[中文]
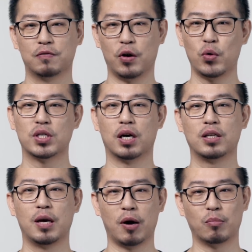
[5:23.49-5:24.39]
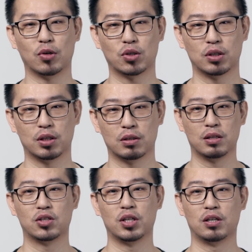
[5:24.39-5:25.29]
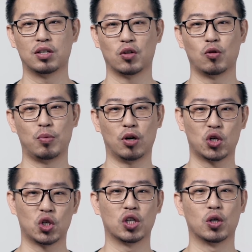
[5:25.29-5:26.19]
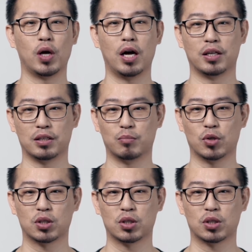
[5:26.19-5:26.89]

防火墙列表模式呢，它是一个相对比较省流量的一个模